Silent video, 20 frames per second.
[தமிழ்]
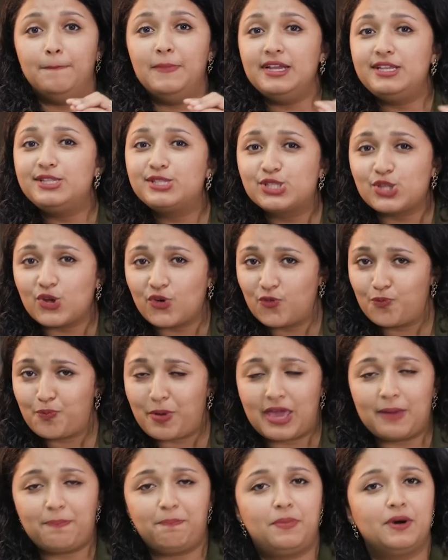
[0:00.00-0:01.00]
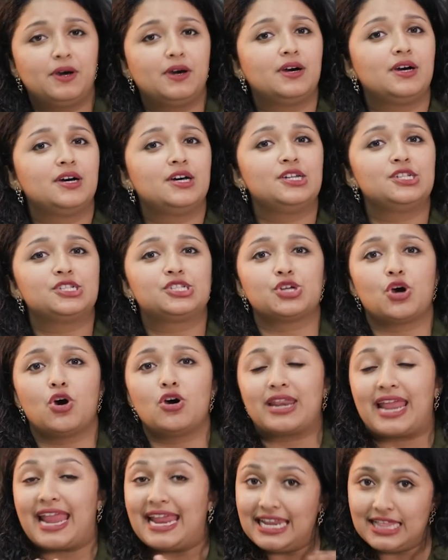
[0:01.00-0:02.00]
பிட்ஸ் ஆஃப் பேப்பர்ஸ்
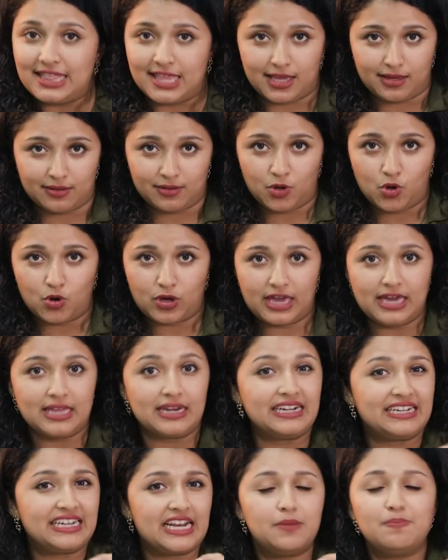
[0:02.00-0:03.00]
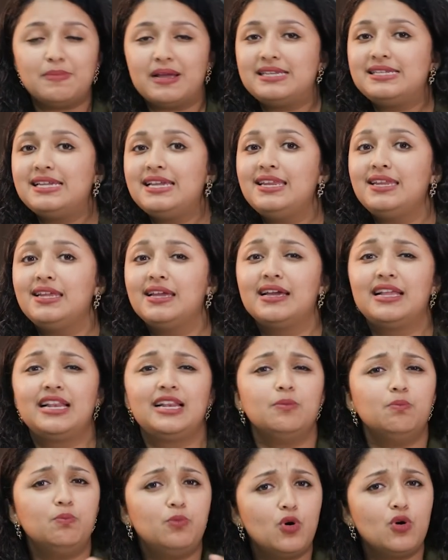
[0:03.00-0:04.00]
ஆர் எனி திங் ஓகே ரிட்டன்
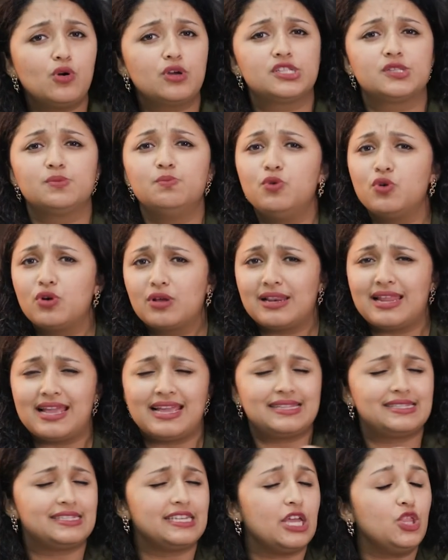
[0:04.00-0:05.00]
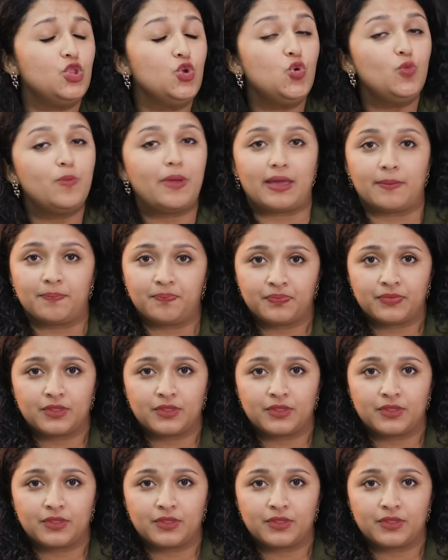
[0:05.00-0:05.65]
மெட்டீரியல் புக்ஸ் புக்லெட்ஸ் எதுவுமே